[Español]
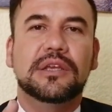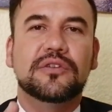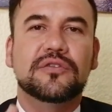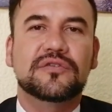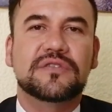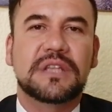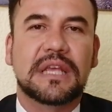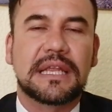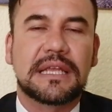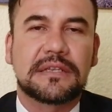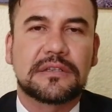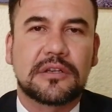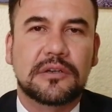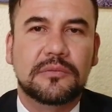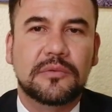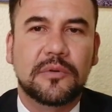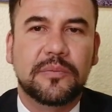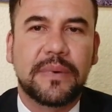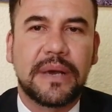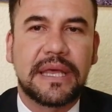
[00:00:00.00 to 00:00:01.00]
y ustedes
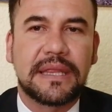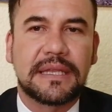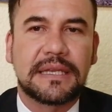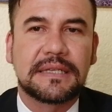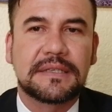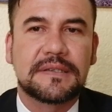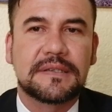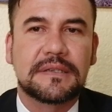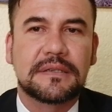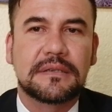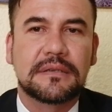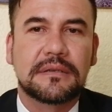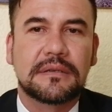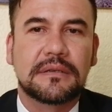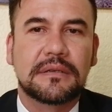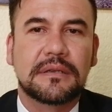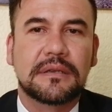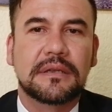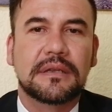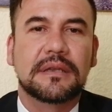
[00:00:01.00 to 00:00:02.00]
como padres
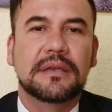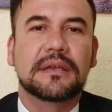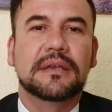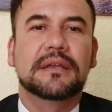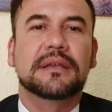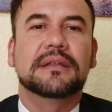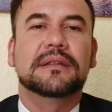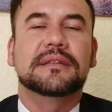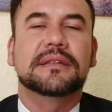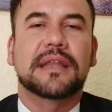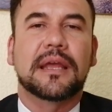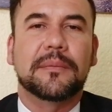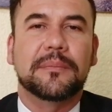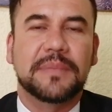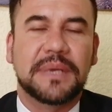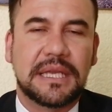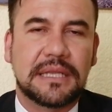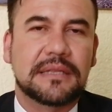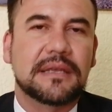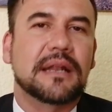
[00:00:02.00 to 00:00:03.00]

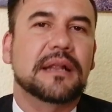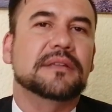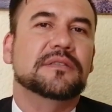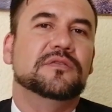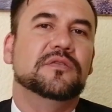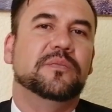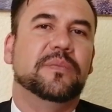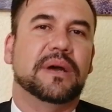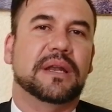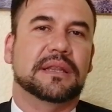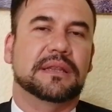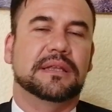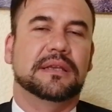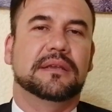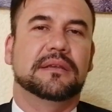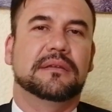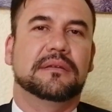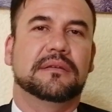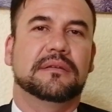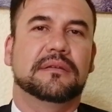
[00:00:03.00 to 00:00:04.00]
también harán su parte,